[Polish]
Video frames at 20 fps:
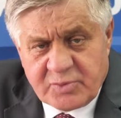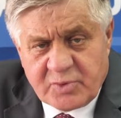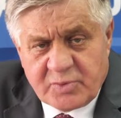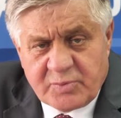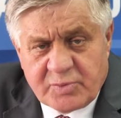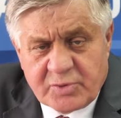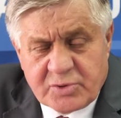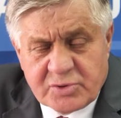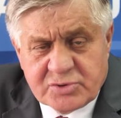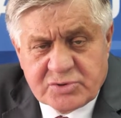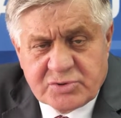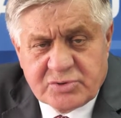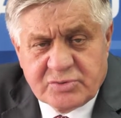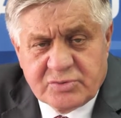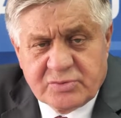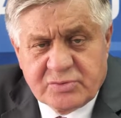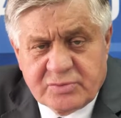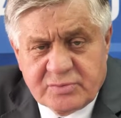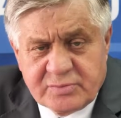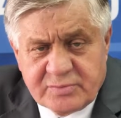po
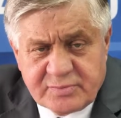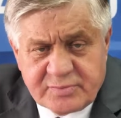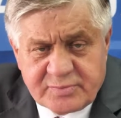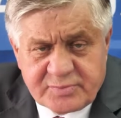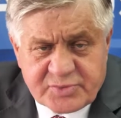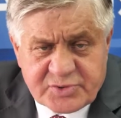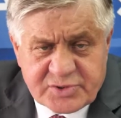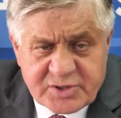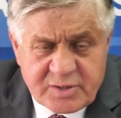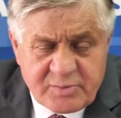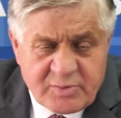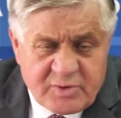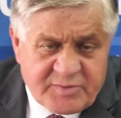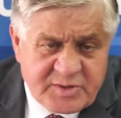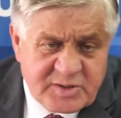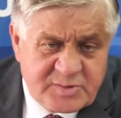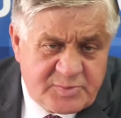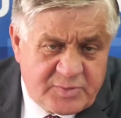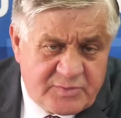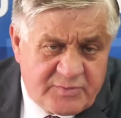prostu
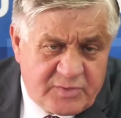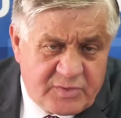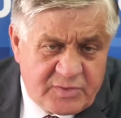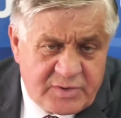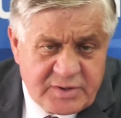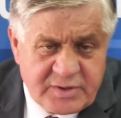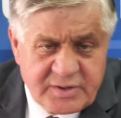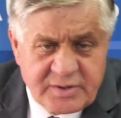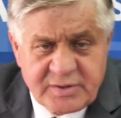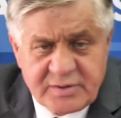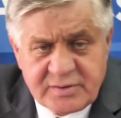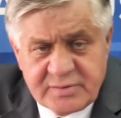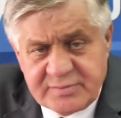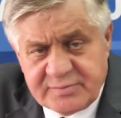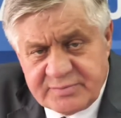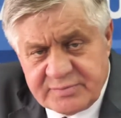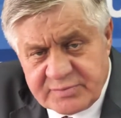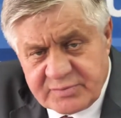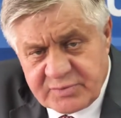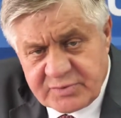przejmować powoli
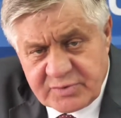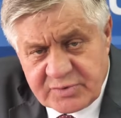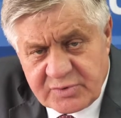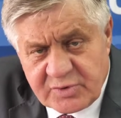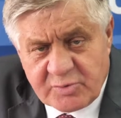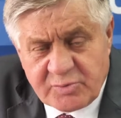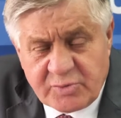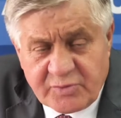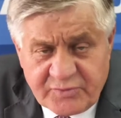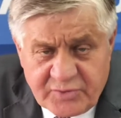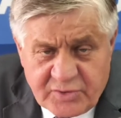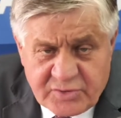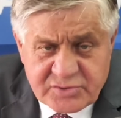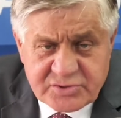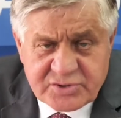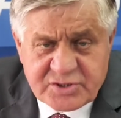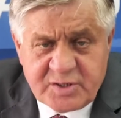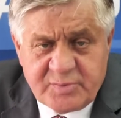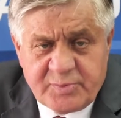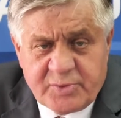
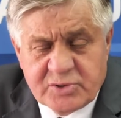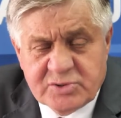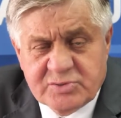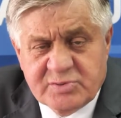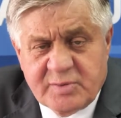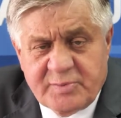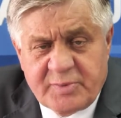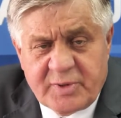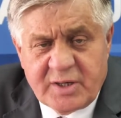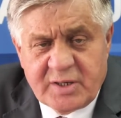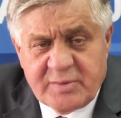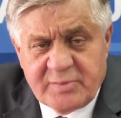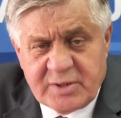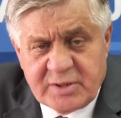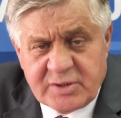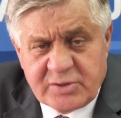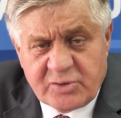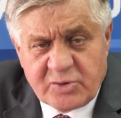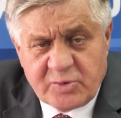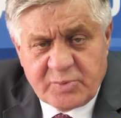obowiązki posła
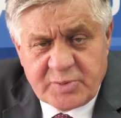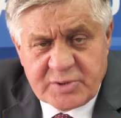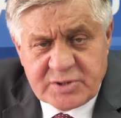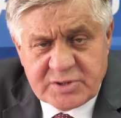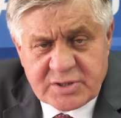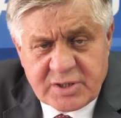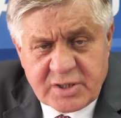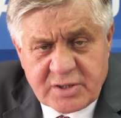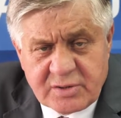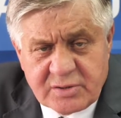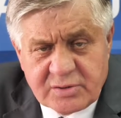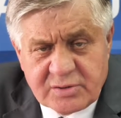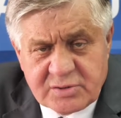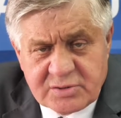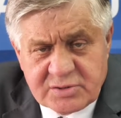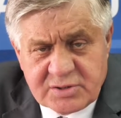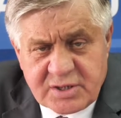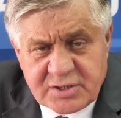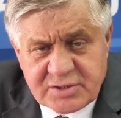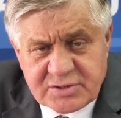Parlamentu Europejskiego,
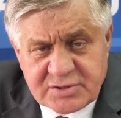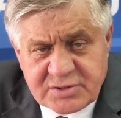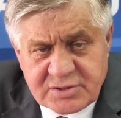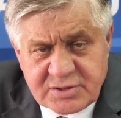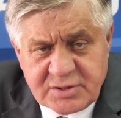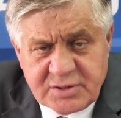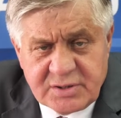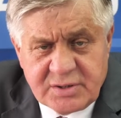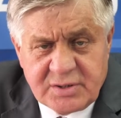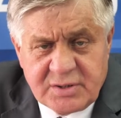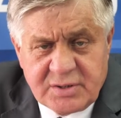to znaczy